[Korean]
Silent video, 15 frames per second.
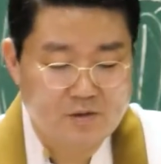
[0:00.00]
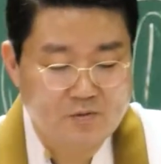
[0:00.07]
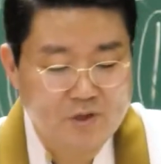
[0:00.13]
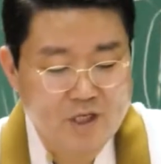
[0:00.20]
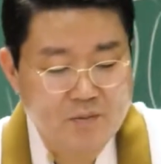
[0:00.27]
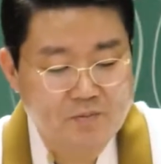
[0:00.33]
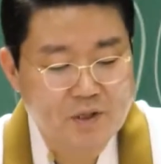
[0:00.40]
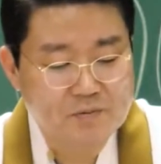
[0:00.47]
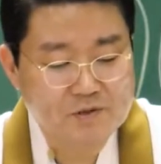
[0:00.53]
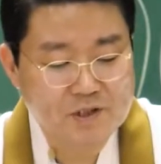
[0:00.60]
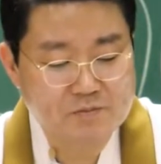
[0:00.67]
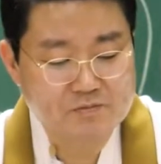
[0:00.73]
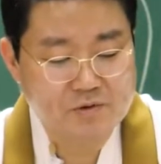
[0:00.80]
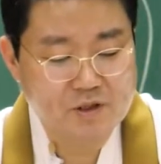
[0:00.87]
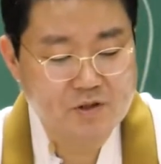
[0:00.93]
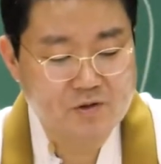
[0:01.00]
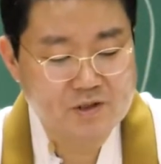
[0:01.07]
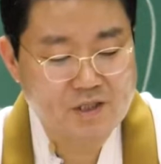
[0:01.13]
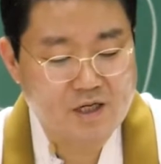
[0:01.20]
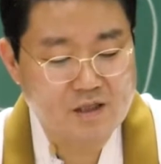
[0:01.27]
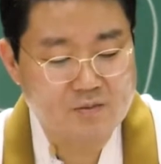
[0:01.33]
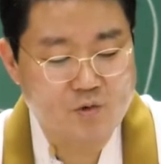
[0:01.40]
왜 법신물 이런
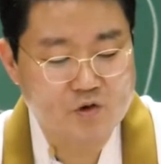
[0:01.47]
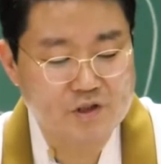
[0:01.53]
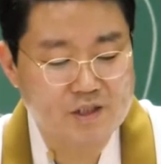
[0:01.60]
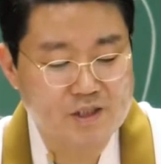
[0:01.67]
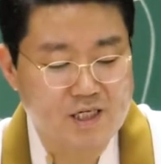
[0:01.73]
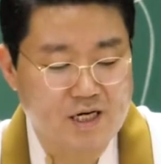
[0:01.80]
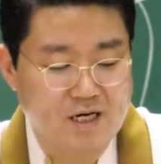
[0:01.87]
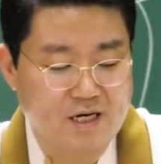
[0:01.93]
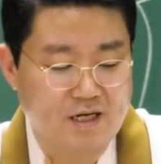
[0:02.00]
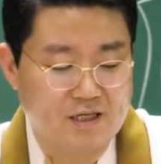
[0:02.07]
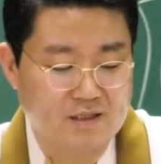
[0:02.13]
쌍을 모셨냐?